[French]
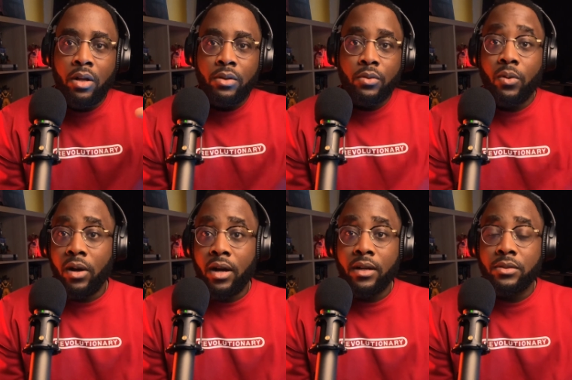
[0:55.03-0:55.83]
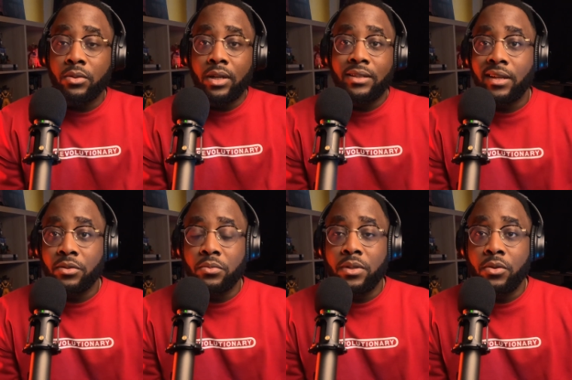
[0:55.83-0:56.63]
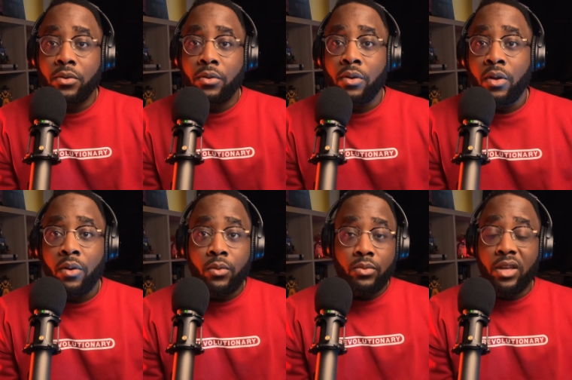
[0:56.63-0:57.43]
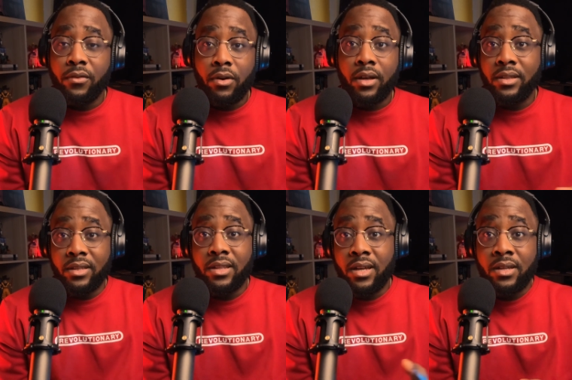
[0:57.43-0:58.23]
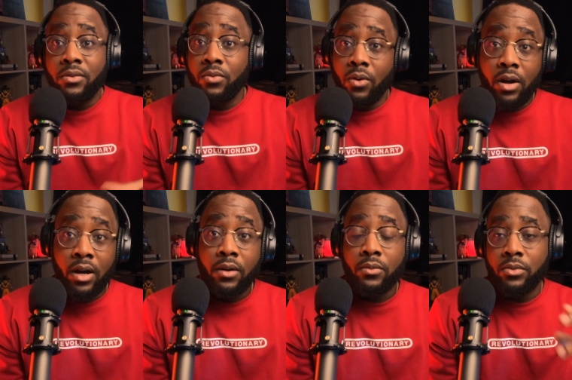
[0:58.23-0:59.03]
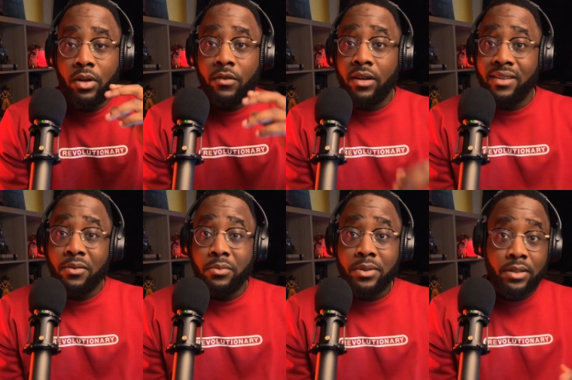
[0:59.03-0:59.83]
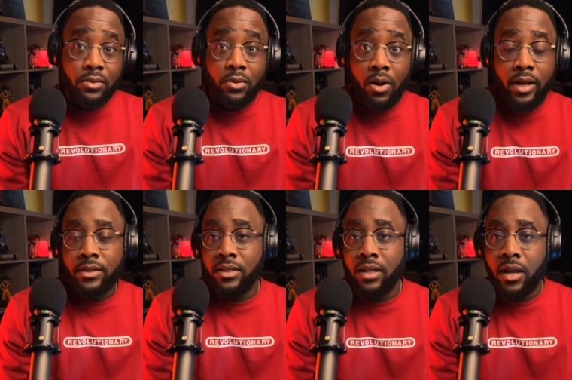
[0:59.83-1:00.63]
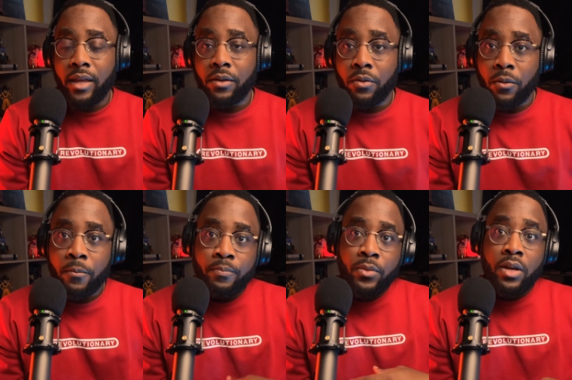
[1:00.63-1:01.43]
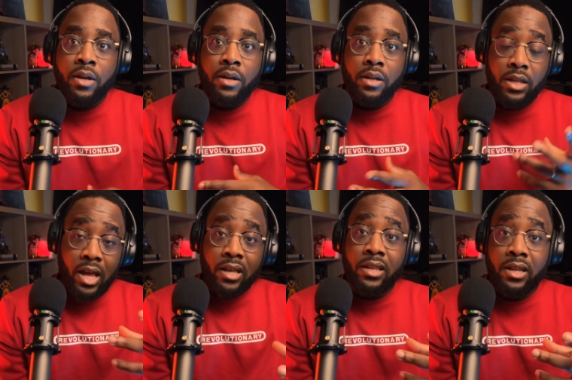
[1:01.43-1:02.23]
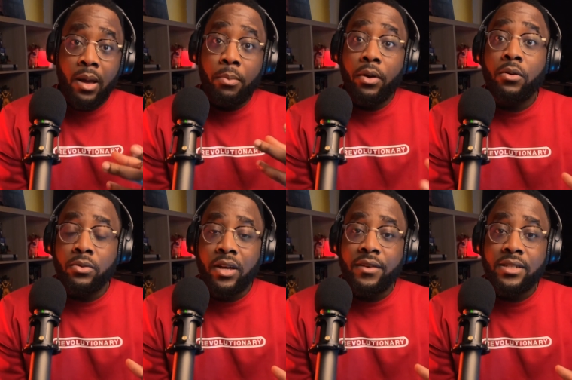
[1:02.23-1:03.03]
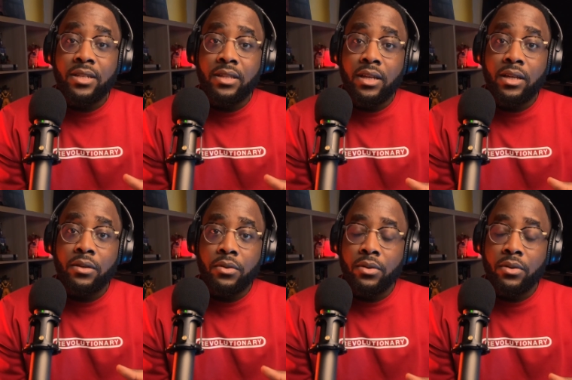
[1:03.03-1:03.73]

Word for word: noirs sur la terre du milieu, ou d'avoir des nains noirs, ou d'avoir des hobbits noirs, etc. Et que et la, et la peur qu'on avait, c'était que